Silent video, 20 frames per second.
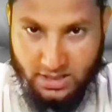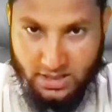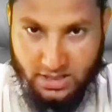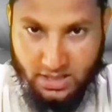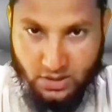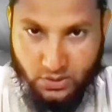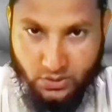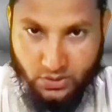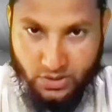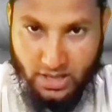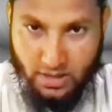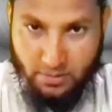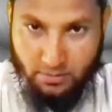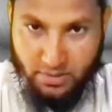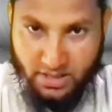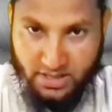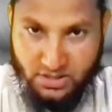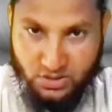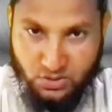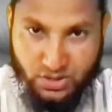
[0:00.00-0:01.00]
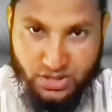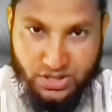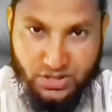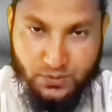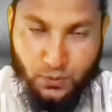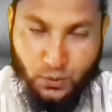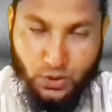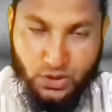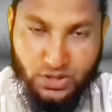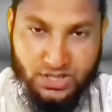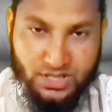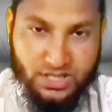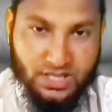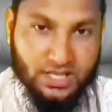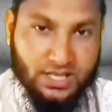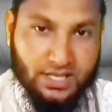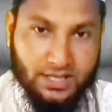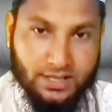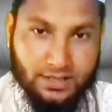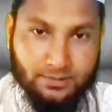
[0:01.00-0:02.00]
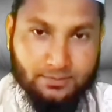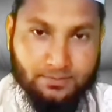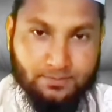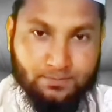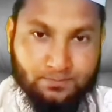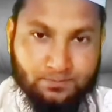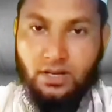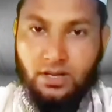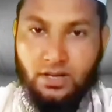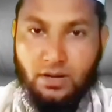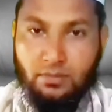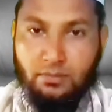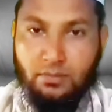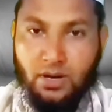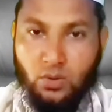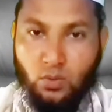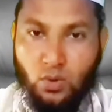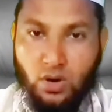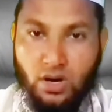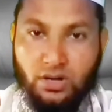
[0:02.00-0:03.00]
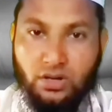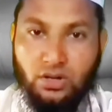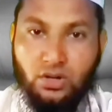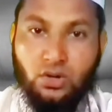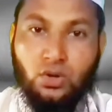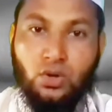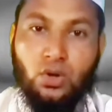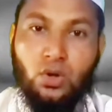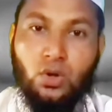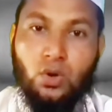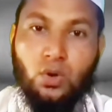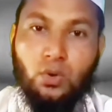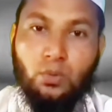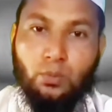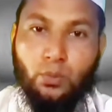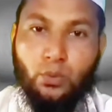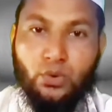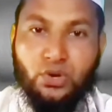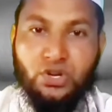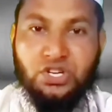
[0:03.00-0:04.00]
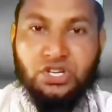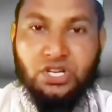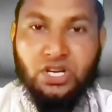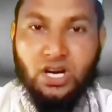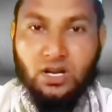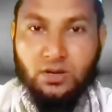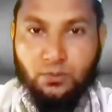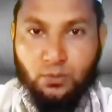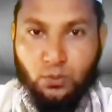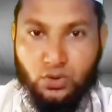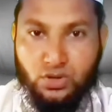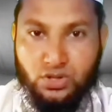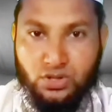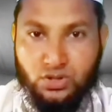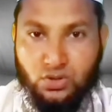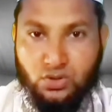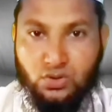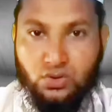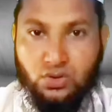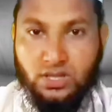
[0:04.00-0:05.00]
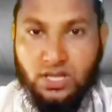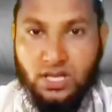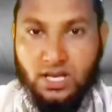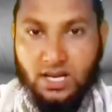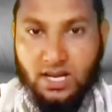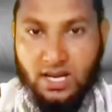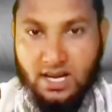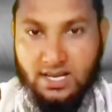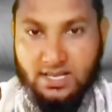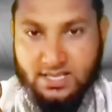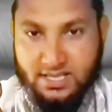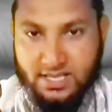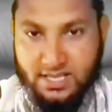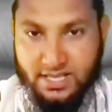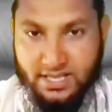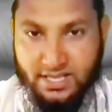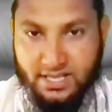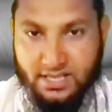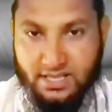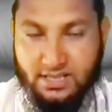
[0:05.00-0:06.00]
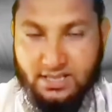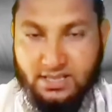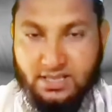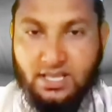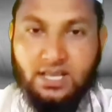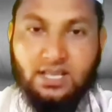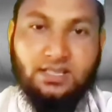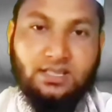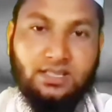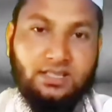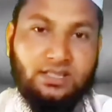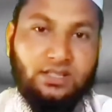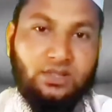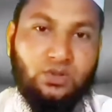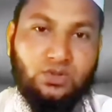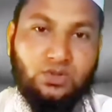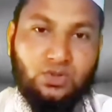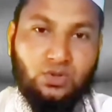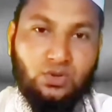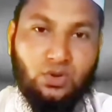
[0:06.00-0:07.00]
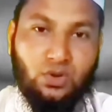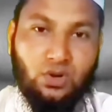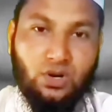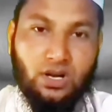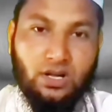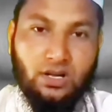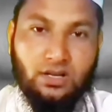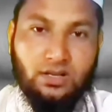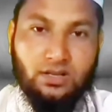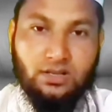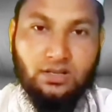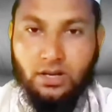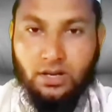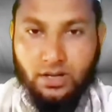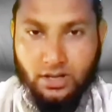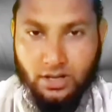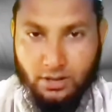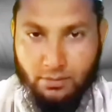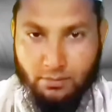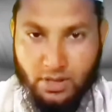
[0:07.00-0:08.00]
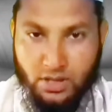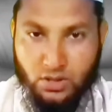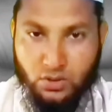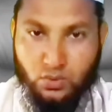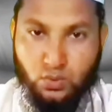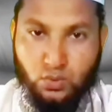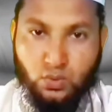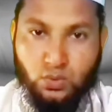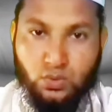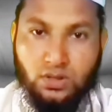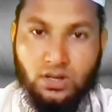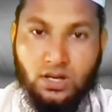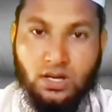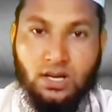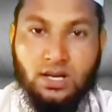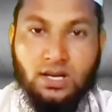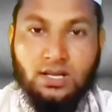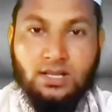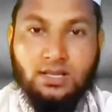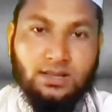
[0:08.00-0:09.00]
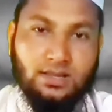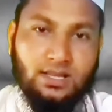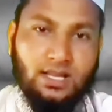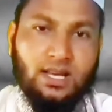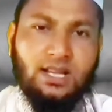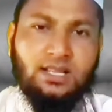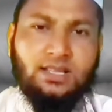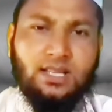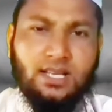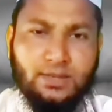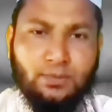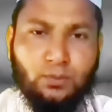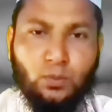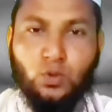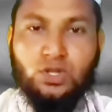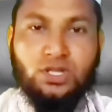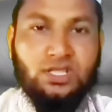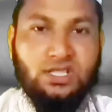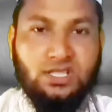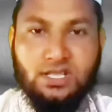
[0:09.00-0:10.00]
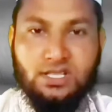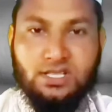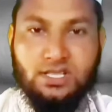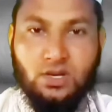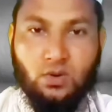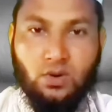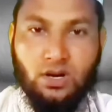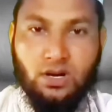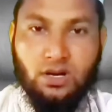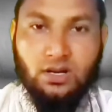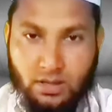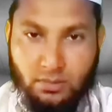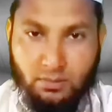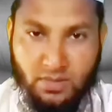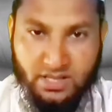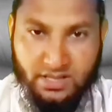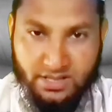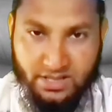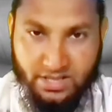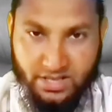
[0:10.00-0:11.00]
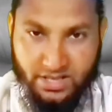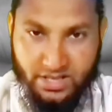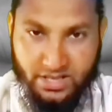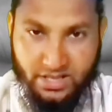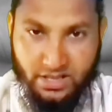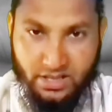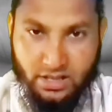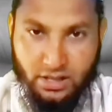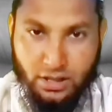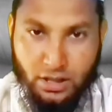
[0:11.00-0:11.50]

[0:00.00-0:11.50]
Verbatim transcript: আর দেরি না করে আমরা এই ছয়টি পয়েন্ট জেনে নিই নাম্বার ওয়ান পরিষ্কার পরিচ্ছন্নতার কাজ সেরে তাড়াতাড়ি গোসল করা নাম্বার টু তাড়াতাড়ি মসজিদে যাওয়া নাম্বার থ্রি